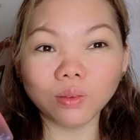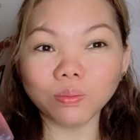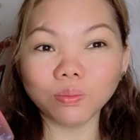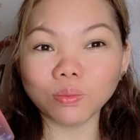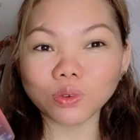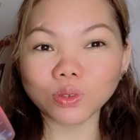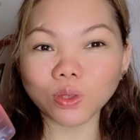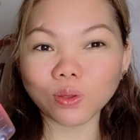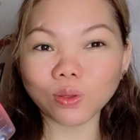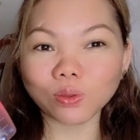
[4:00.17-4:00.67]
yung
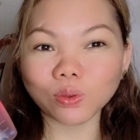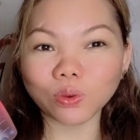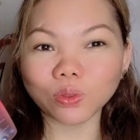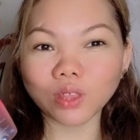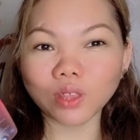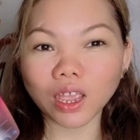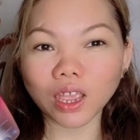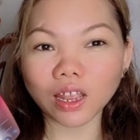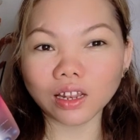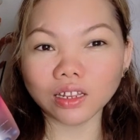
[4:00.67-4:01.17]
puson ko
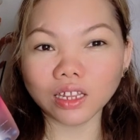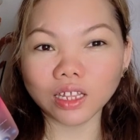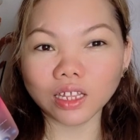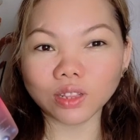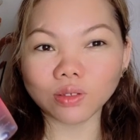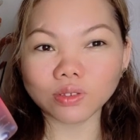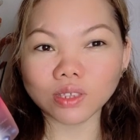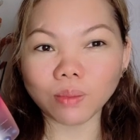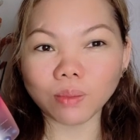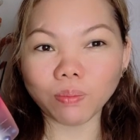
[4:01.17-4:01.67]
dahil
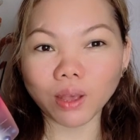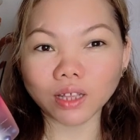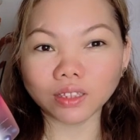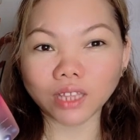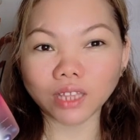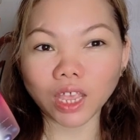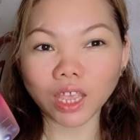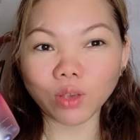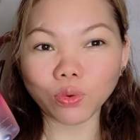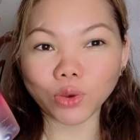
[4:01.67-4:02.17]
dito sa
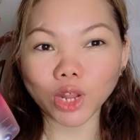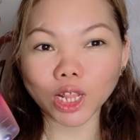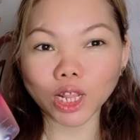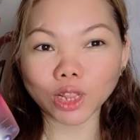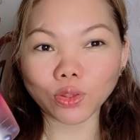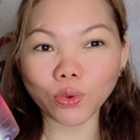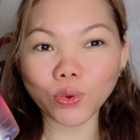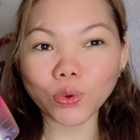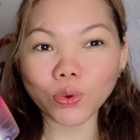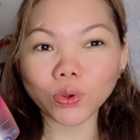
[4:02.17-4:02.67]
pag-take ko
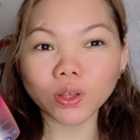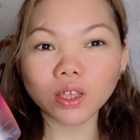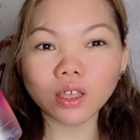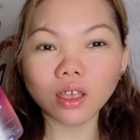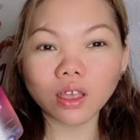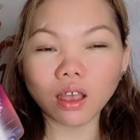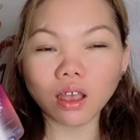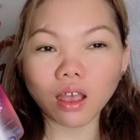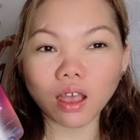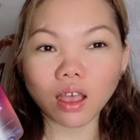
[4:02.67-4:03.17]
nitong
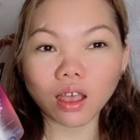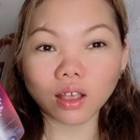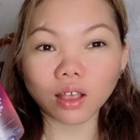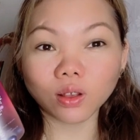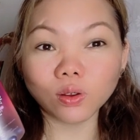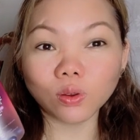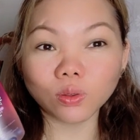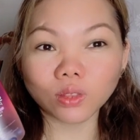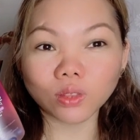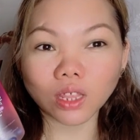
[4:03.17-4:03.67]
uh,
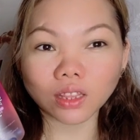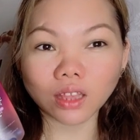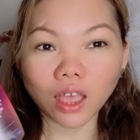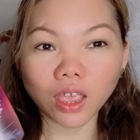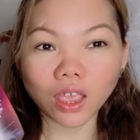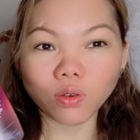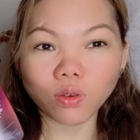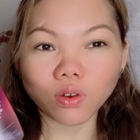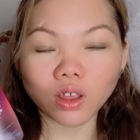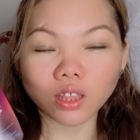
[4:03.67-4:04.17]

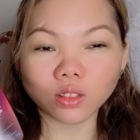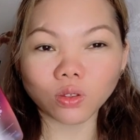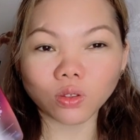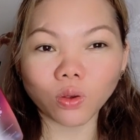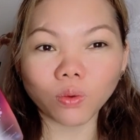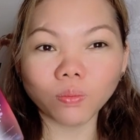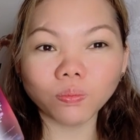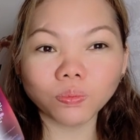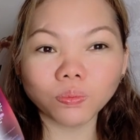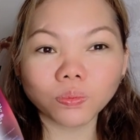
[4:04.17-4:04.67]
glutathione na to.
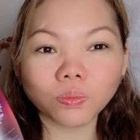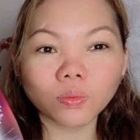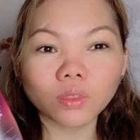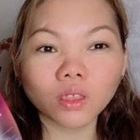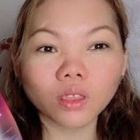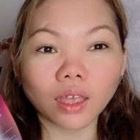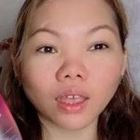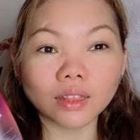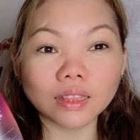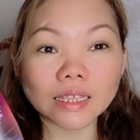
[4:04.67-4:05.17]

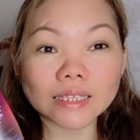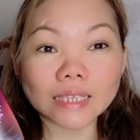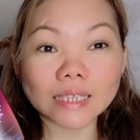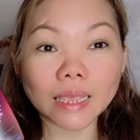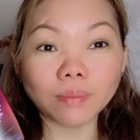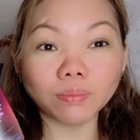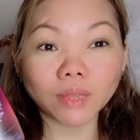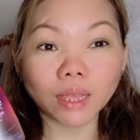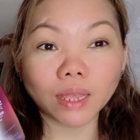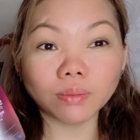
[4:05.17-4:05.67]
At the
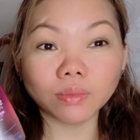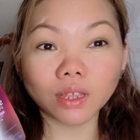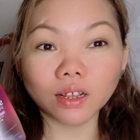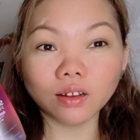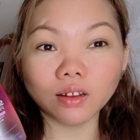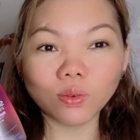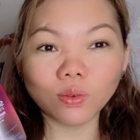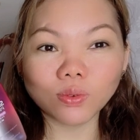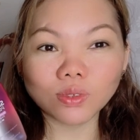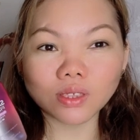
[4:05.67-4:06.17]
same time,
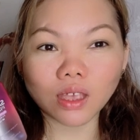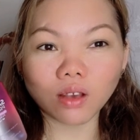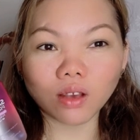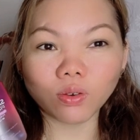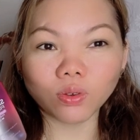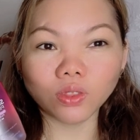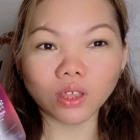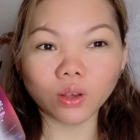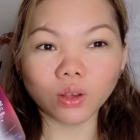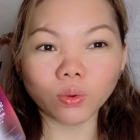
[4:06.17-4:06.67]
nag-lose
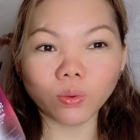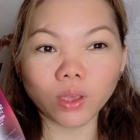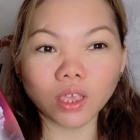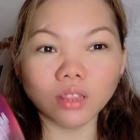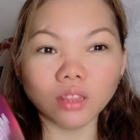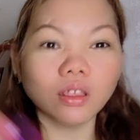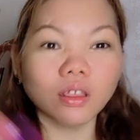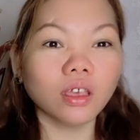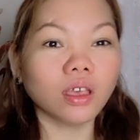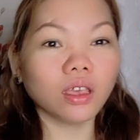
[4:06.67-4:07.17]
ako ng
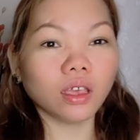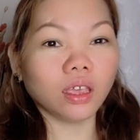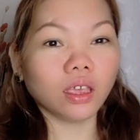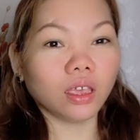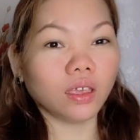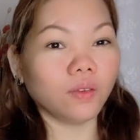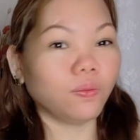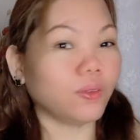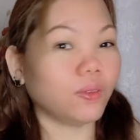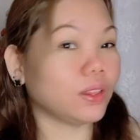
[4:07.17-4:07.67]
weight.
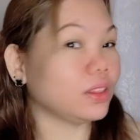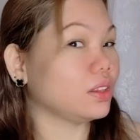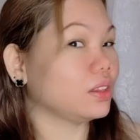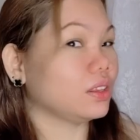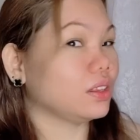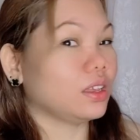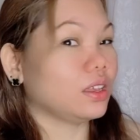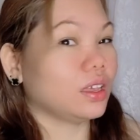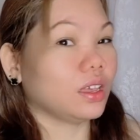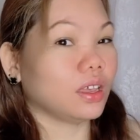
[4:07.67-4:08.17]
At even,
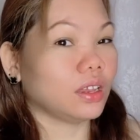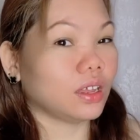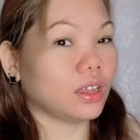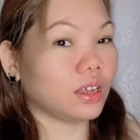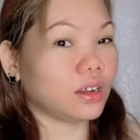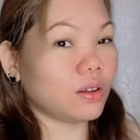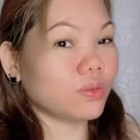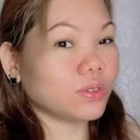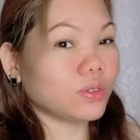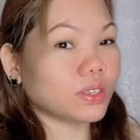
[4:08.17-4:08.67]

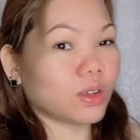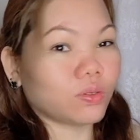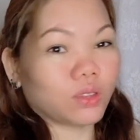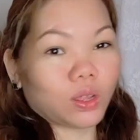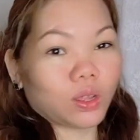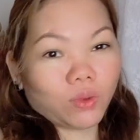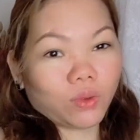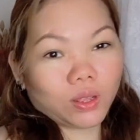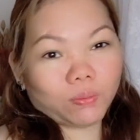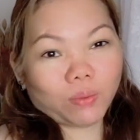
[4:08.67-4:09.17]
nag-lose ako
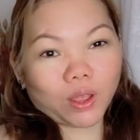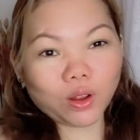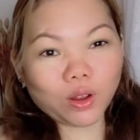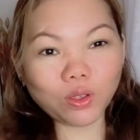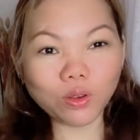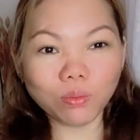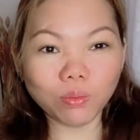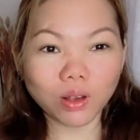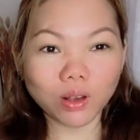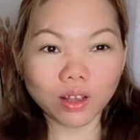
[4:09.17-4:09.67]
ng weight, pero
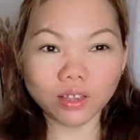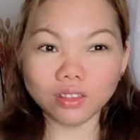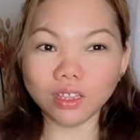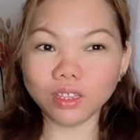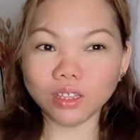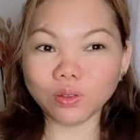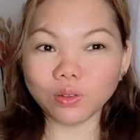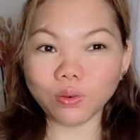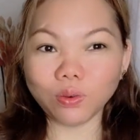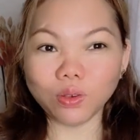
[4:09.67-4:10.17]
yung mga
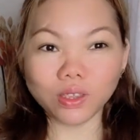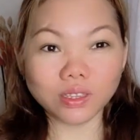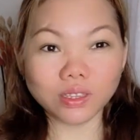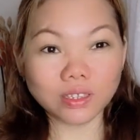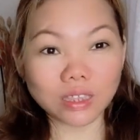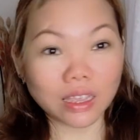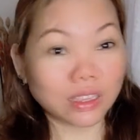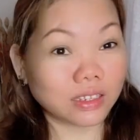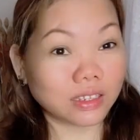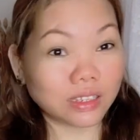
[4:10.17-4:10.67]
dito
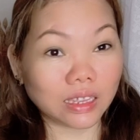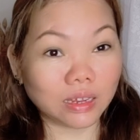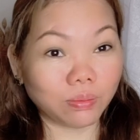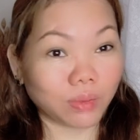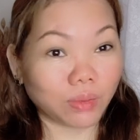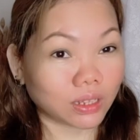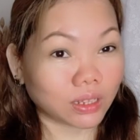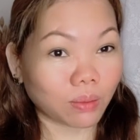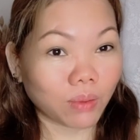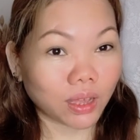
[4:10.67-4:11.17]
is as in
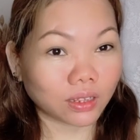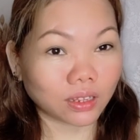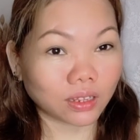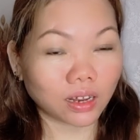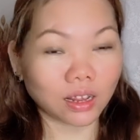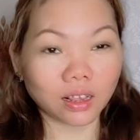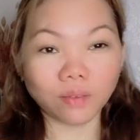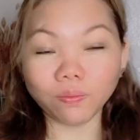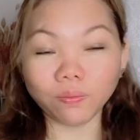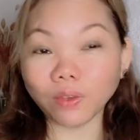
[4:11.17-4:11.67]
mataba
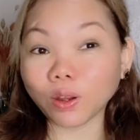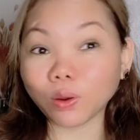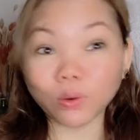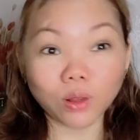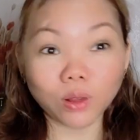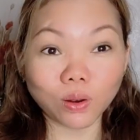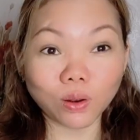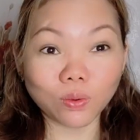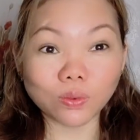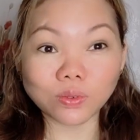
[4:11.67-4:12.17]
talaga. Pero
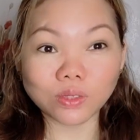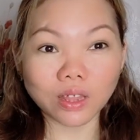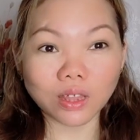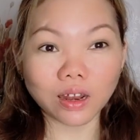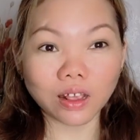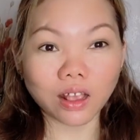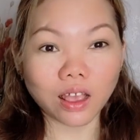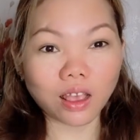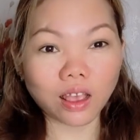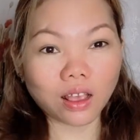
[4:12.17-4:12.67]
nag-lose
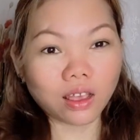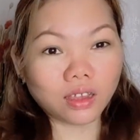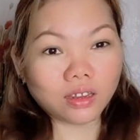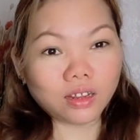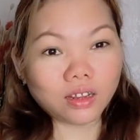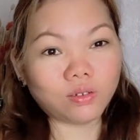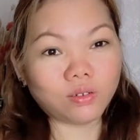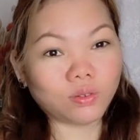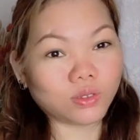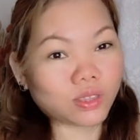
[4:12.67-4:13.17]
talaga.
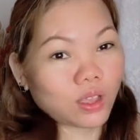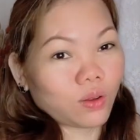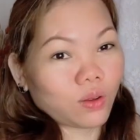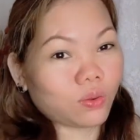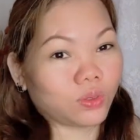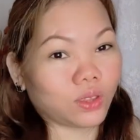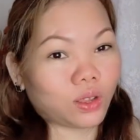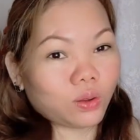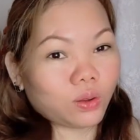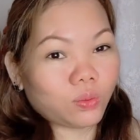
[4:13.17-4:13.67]
Nag-lose ako
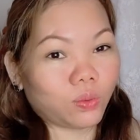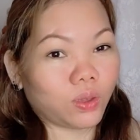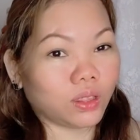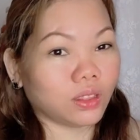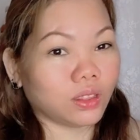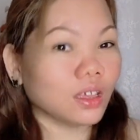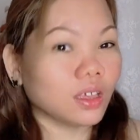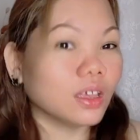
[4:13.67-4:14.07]
ng weight.